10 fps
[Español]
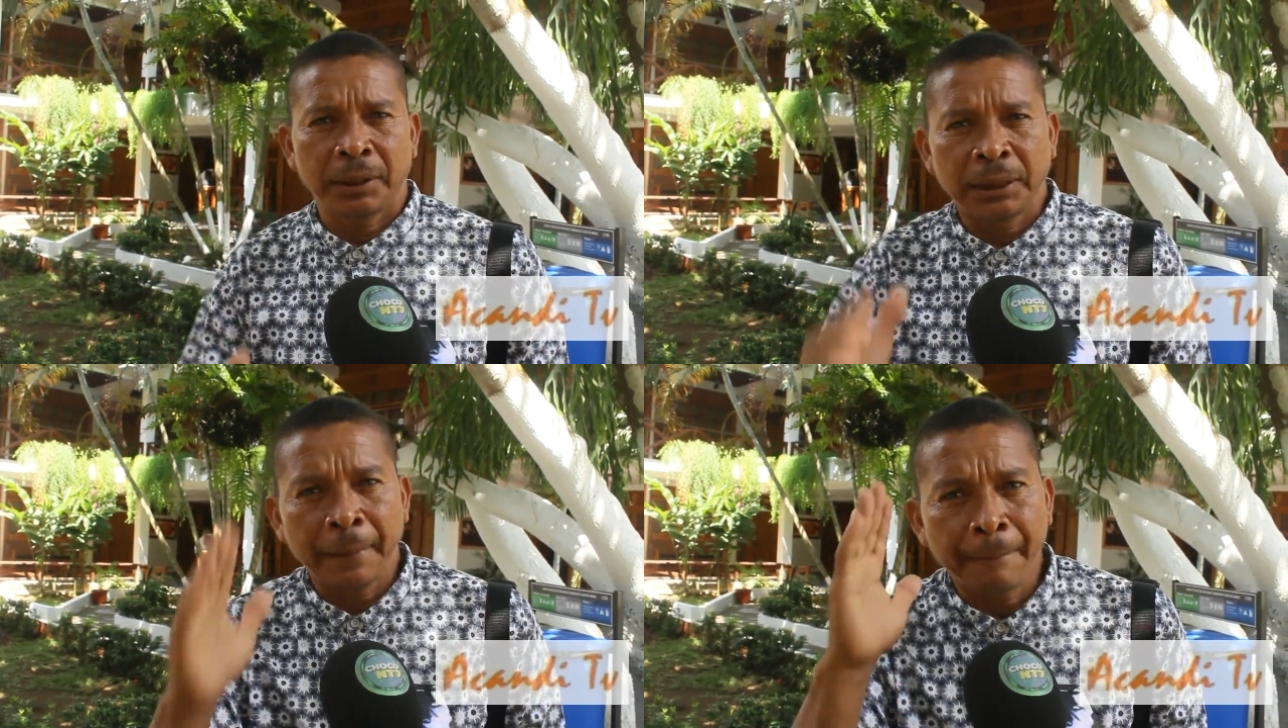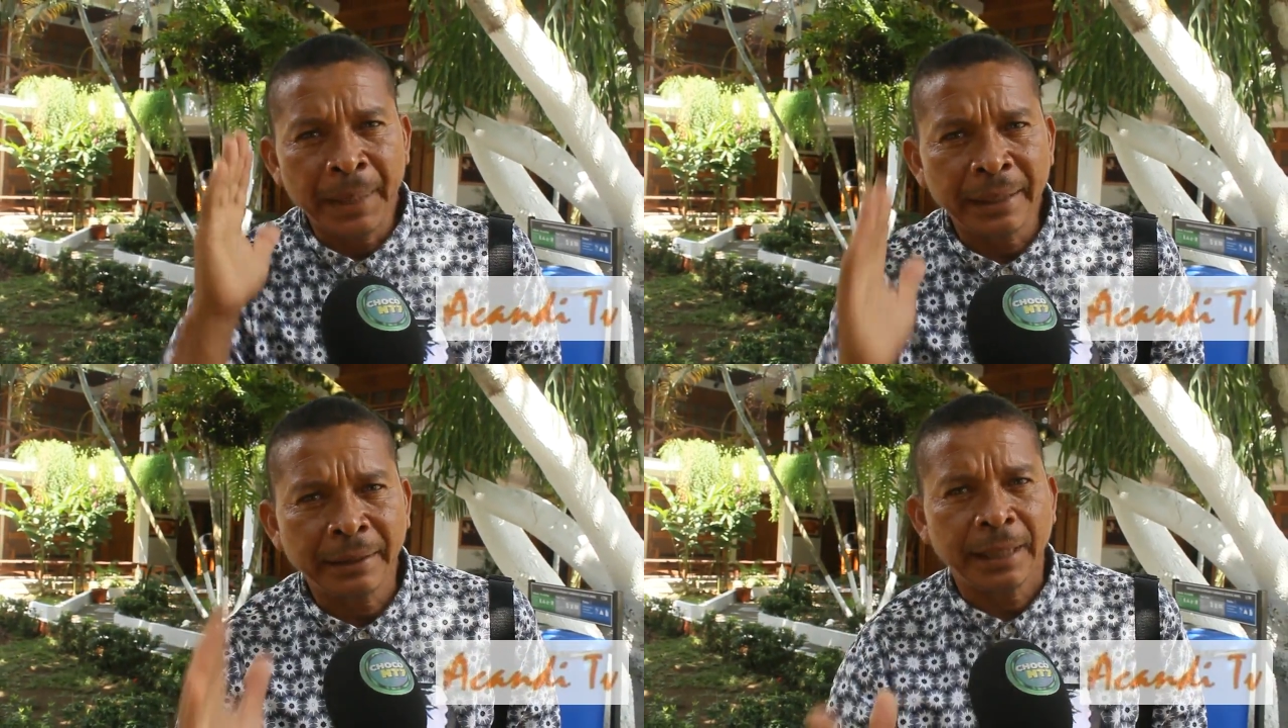de
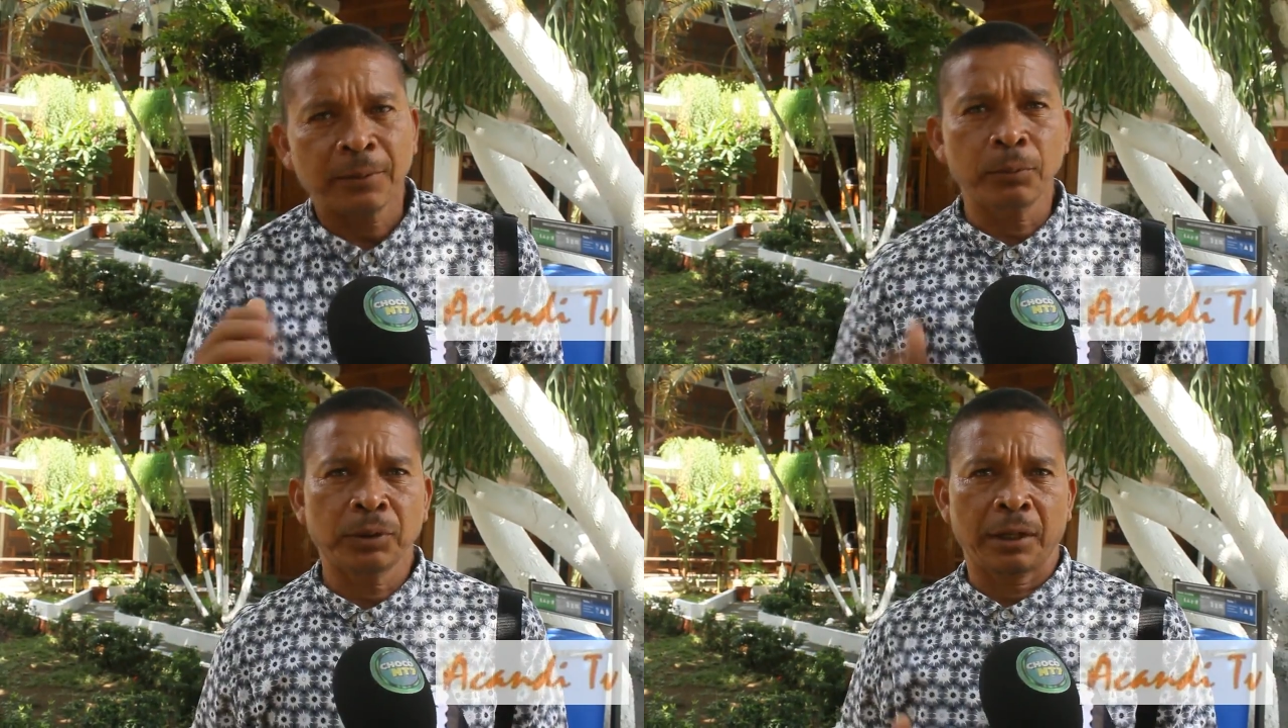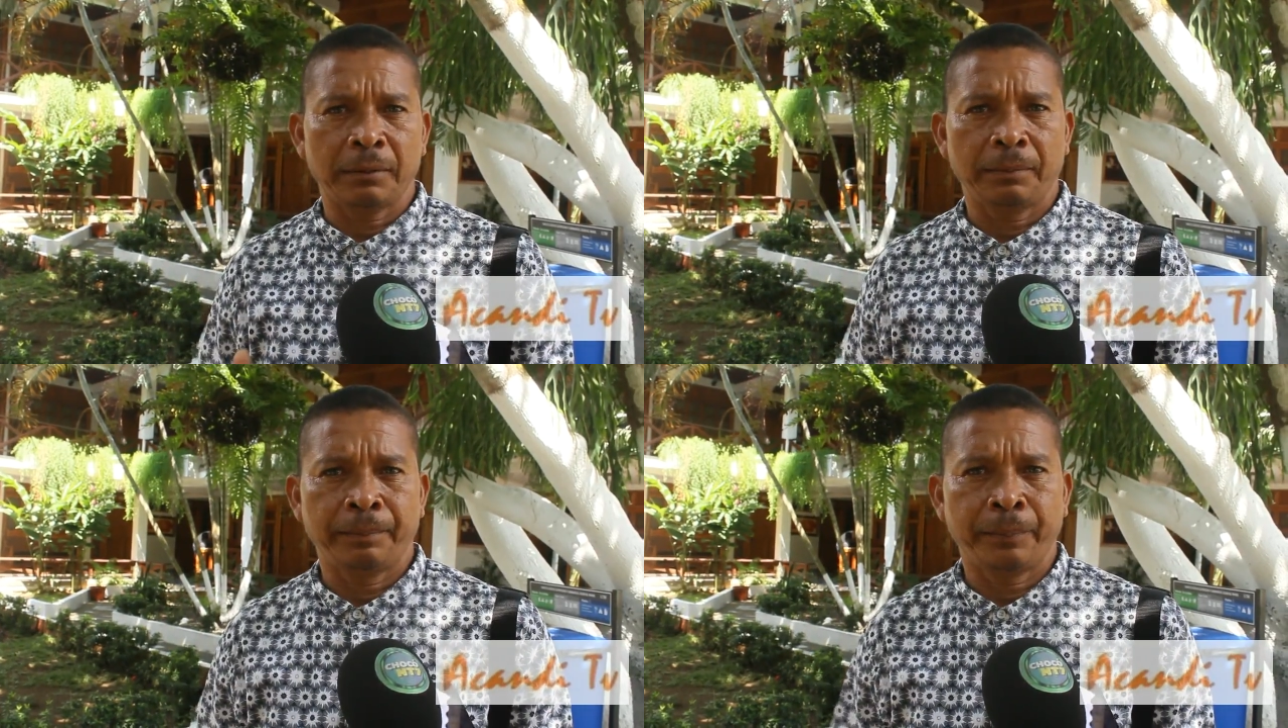20 rutas
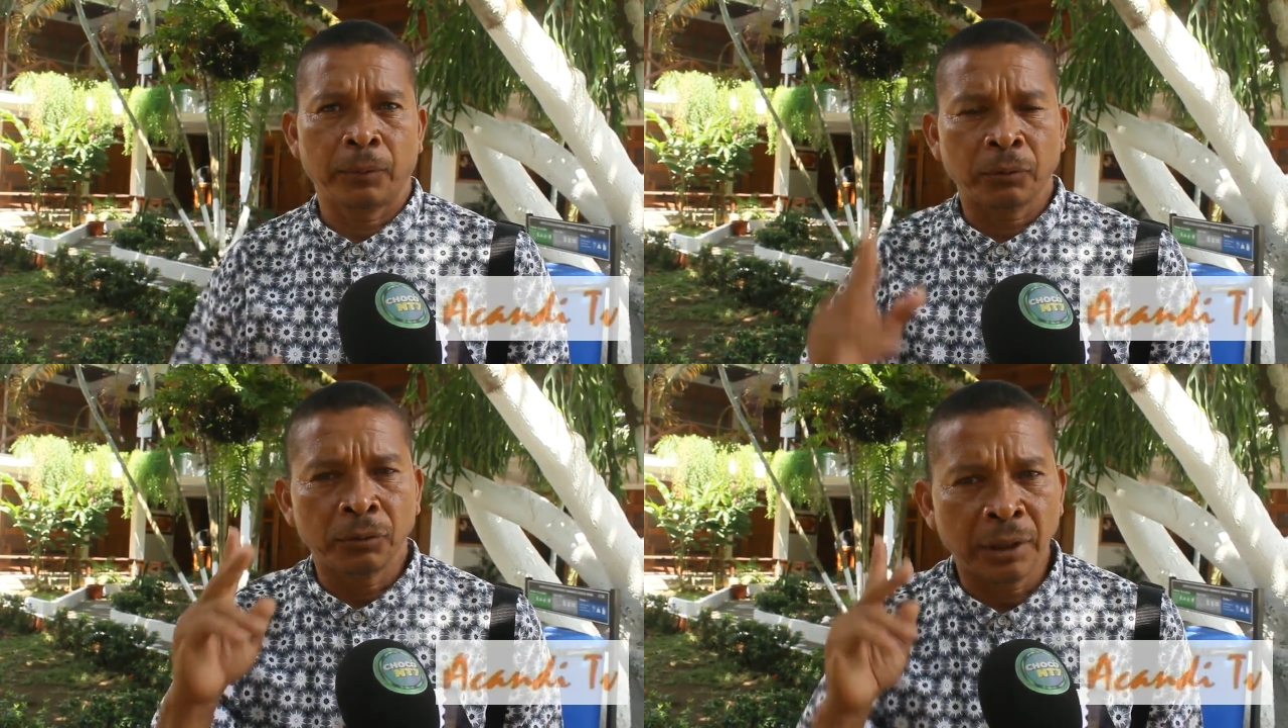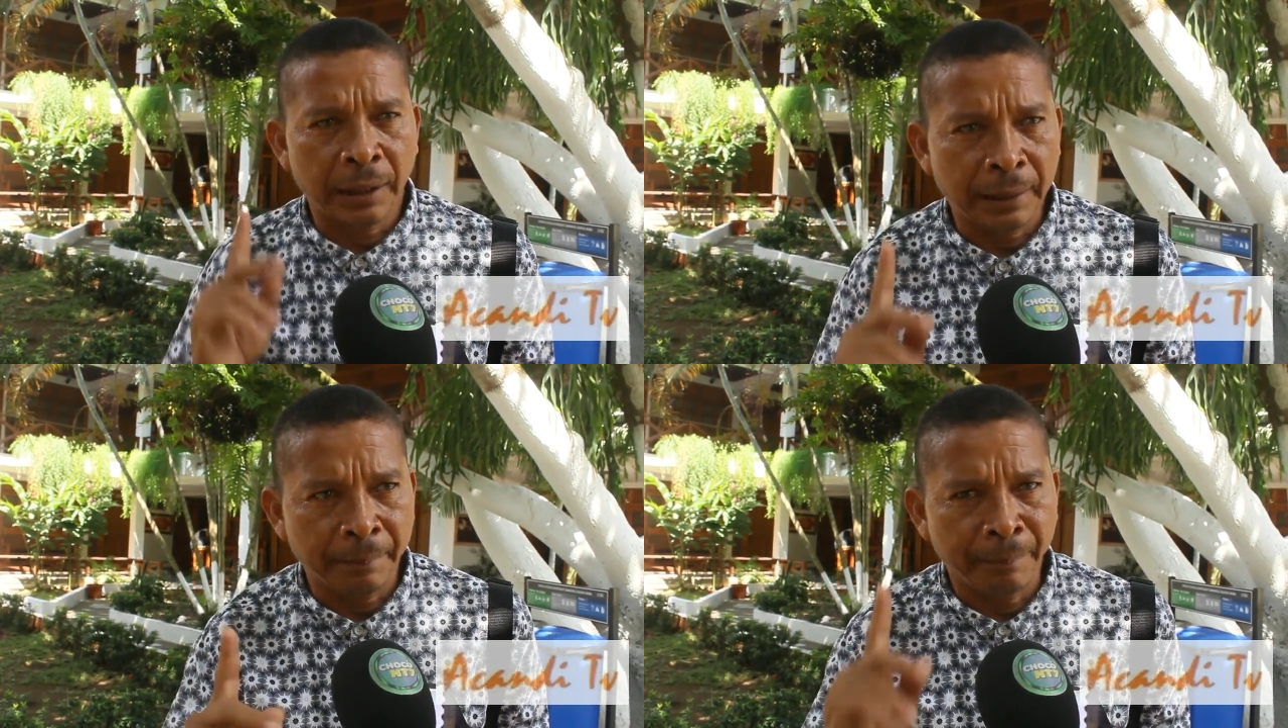por donde
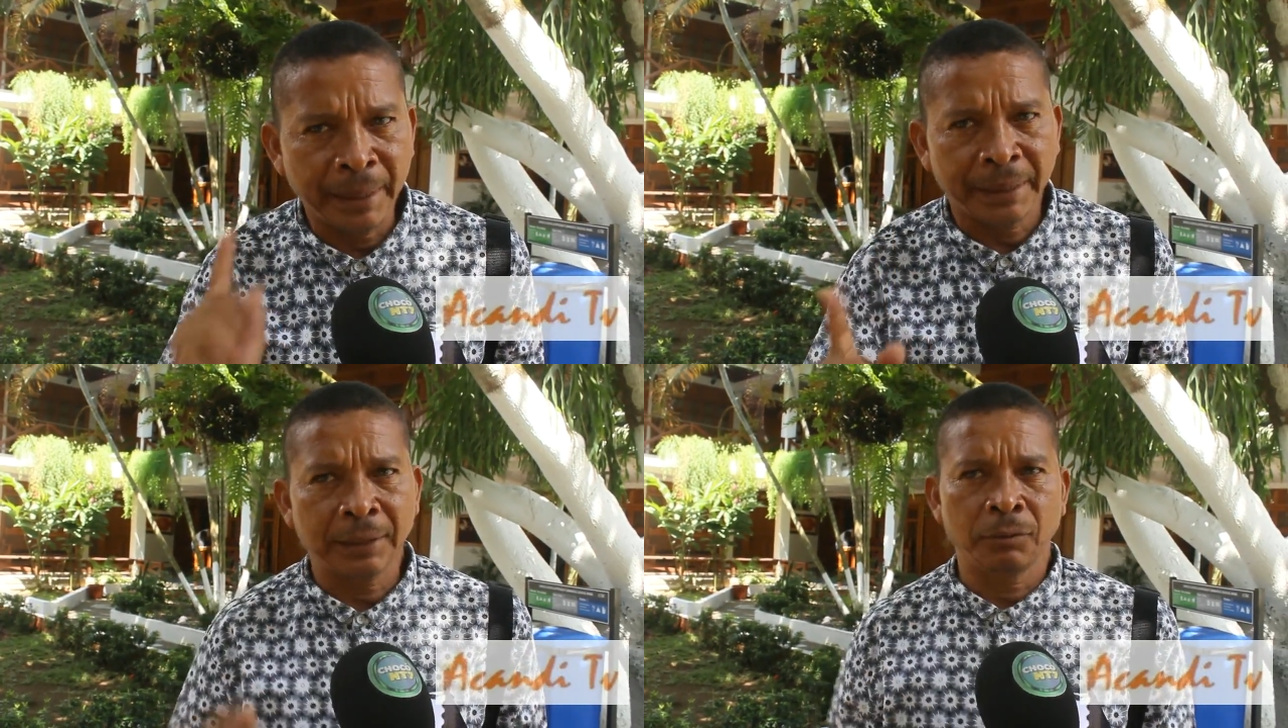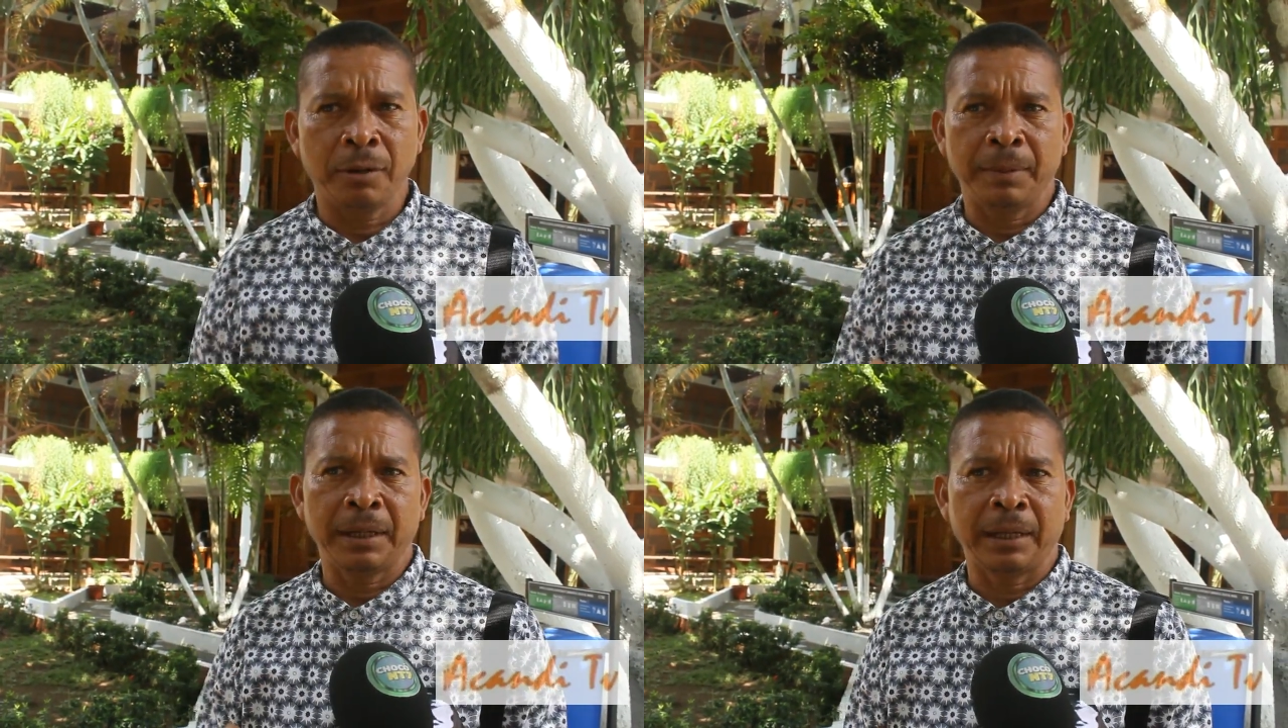meten estos
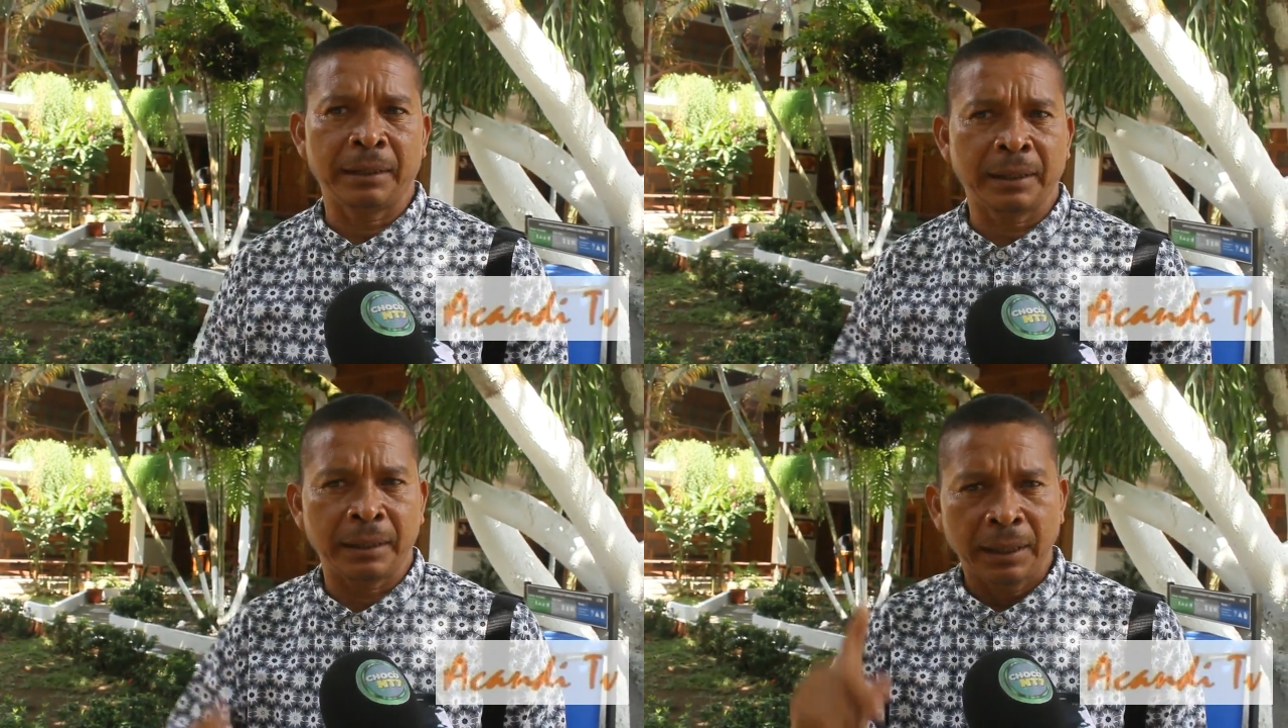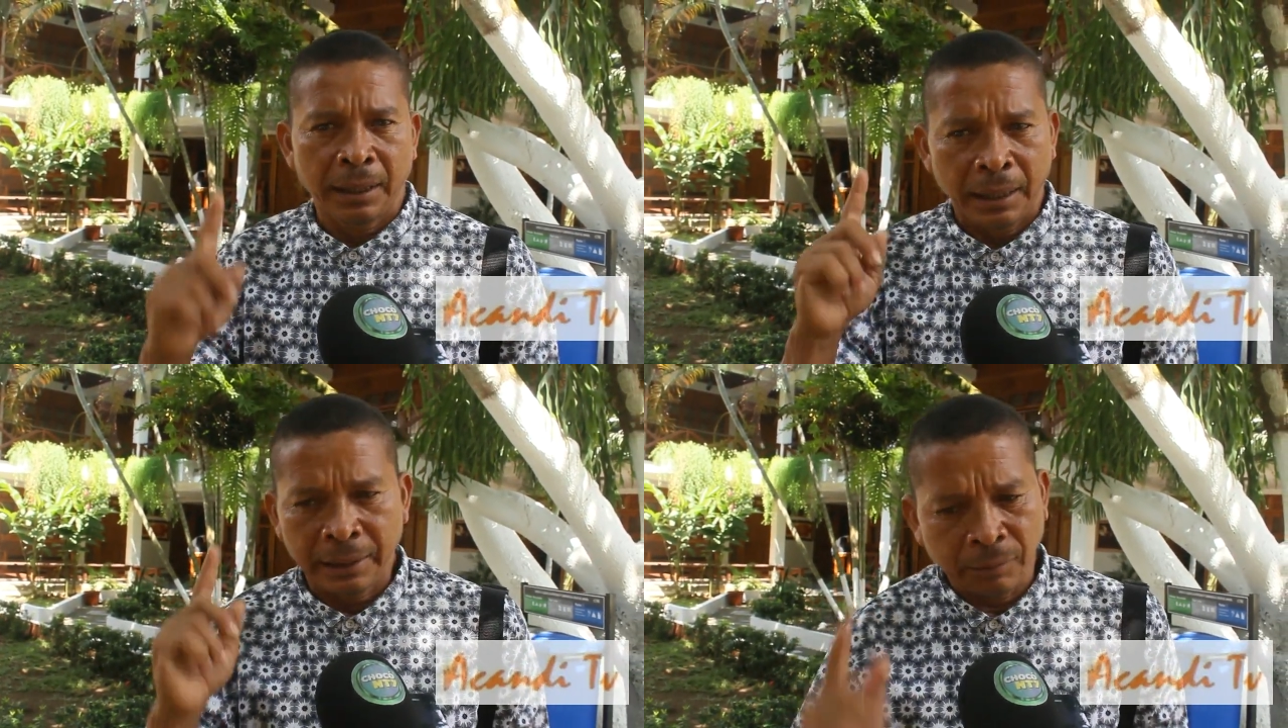inmigrantes eh,